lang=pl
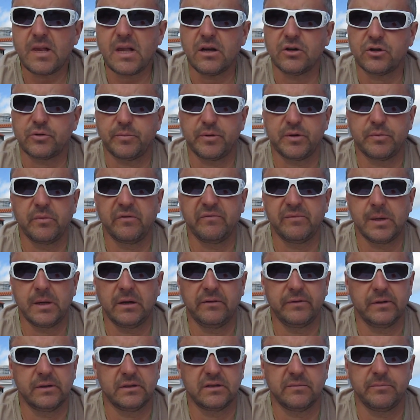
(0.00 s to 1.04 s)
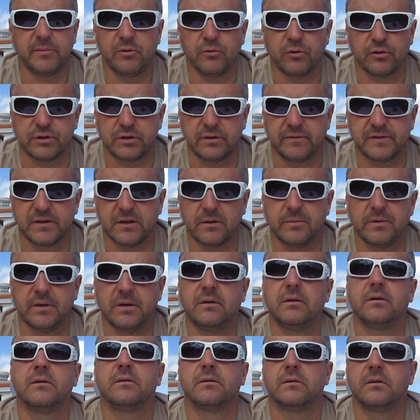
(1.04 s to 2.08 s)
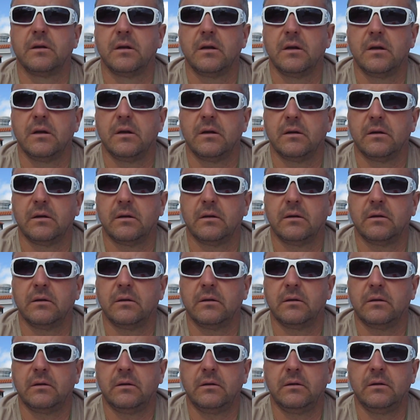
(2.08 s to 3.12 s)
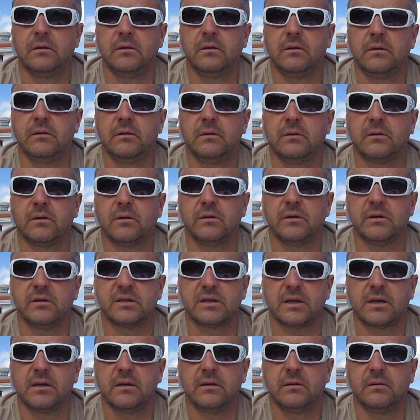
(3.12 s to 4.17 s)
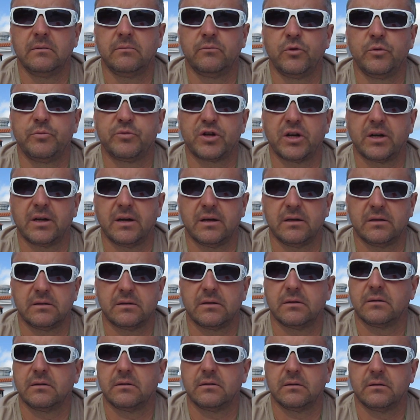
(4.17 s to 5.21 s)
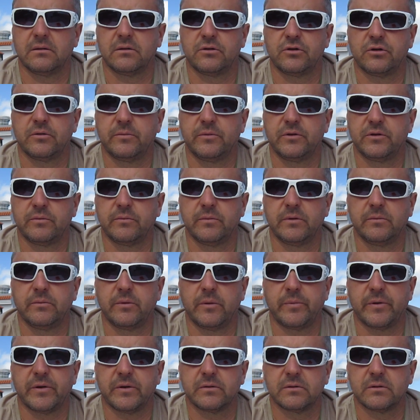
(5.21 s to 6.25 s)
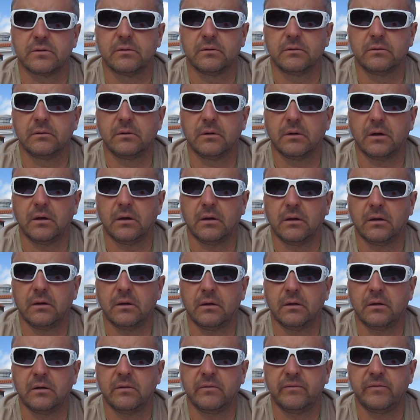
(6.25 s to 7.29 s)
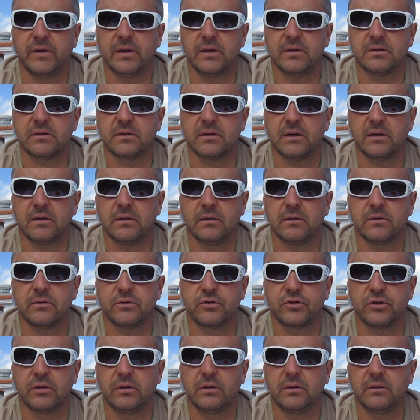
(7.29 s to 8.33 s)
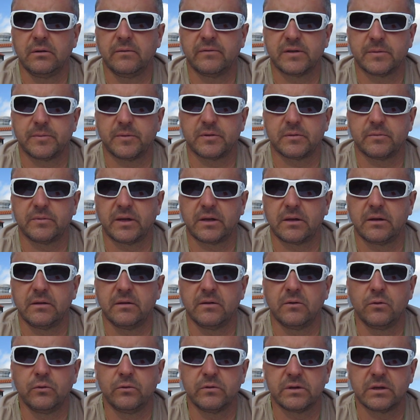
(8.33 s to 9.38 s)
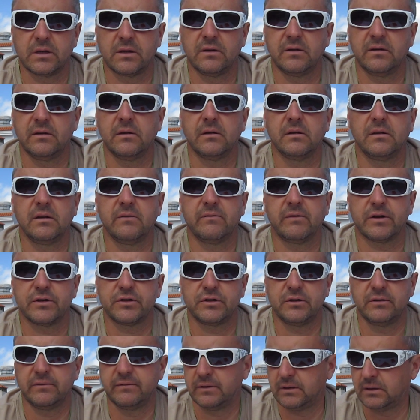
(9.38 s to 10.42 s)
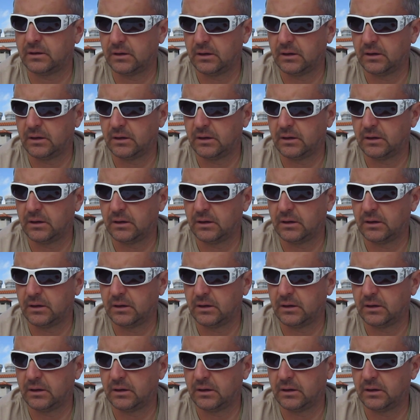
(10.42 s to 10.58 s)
żebyśmy mieli więcej miłości w sobie. E, I to jest taki mój przekaz, żebyśmy po prostu e, więcej żyli w sposób taki ludzki i właściwy.